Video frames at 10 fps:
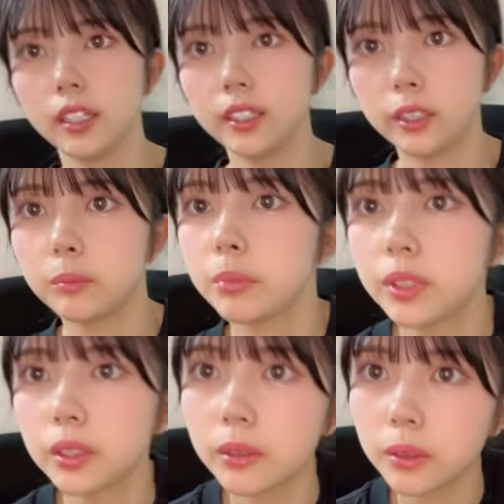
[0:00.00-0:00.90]

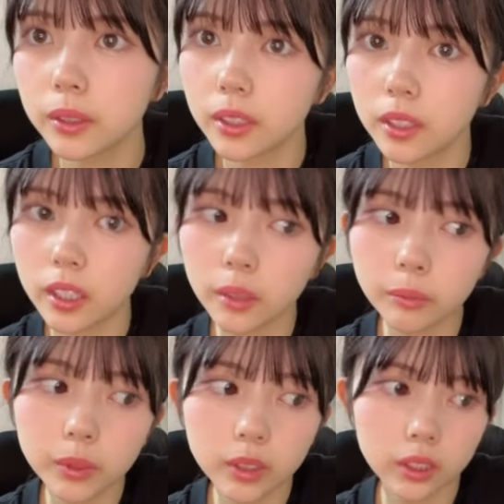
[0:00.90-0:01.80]
シンポジのだから
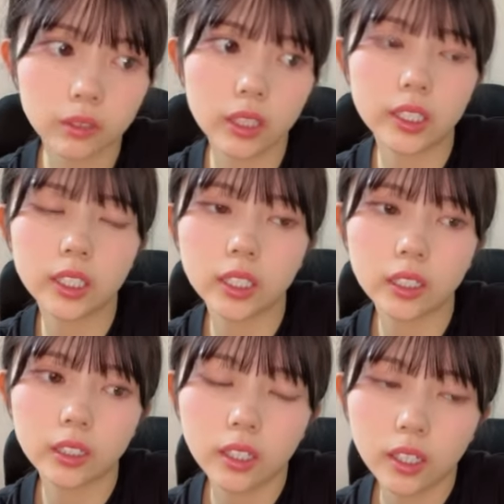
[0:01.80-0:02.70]
キャンプの日の朝に
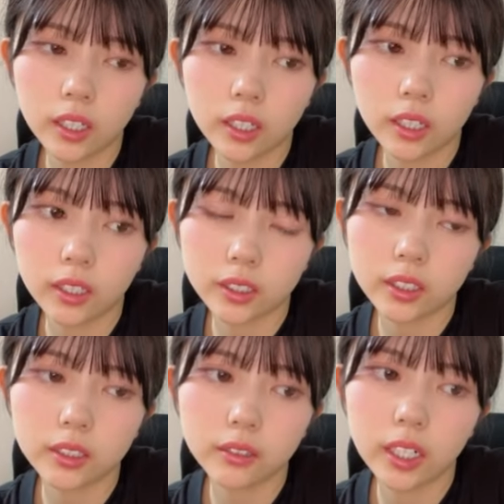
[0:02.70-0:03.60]
8
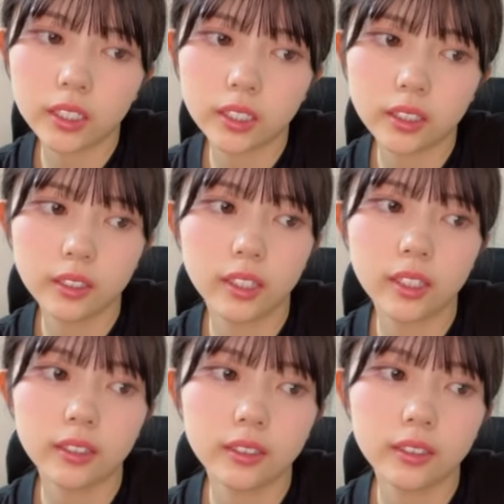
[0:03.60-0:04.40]
時ぐらいに行って